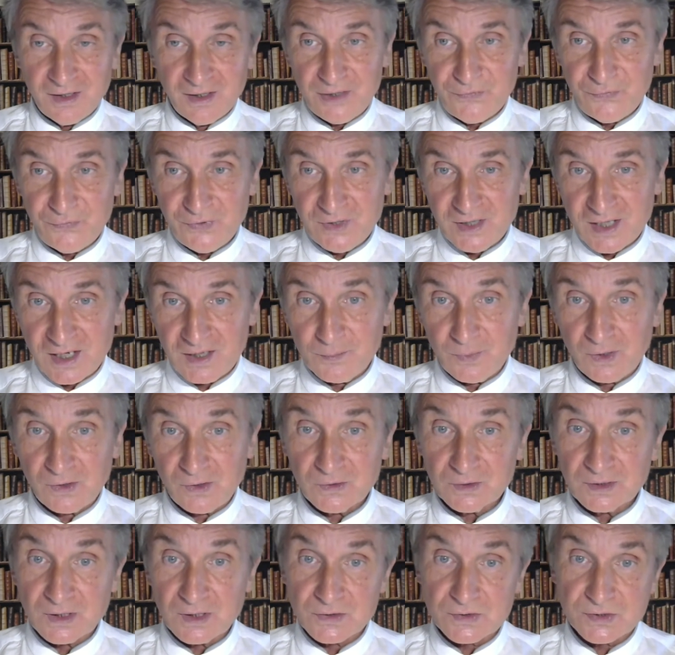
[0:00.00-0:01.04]
et
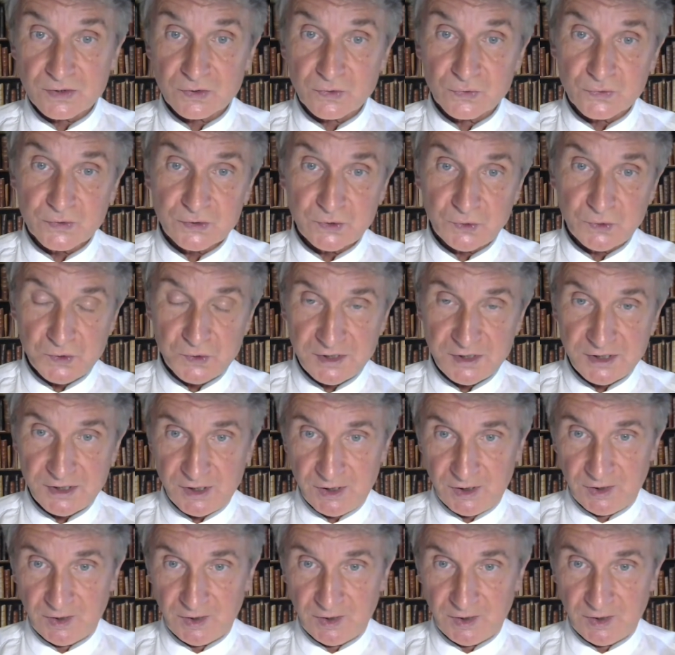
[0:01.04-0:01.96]
finalement dans son suicide.